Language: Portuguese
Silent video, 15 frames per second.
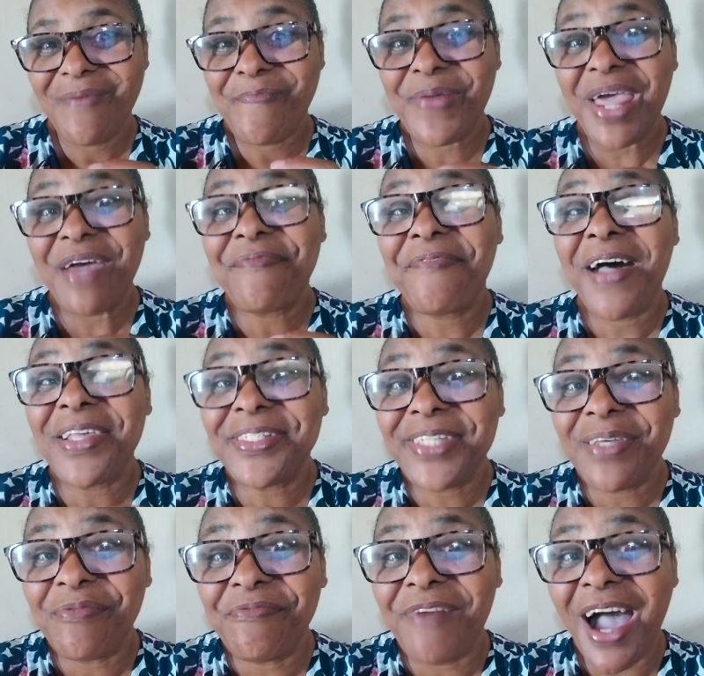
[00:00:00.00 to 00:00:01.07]
para
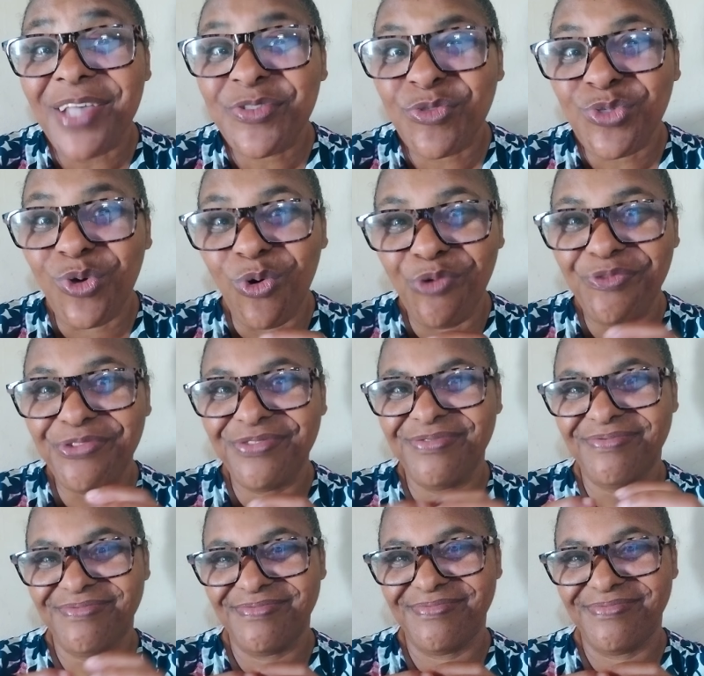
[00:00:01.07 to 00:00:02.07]
fazer um vaso novo.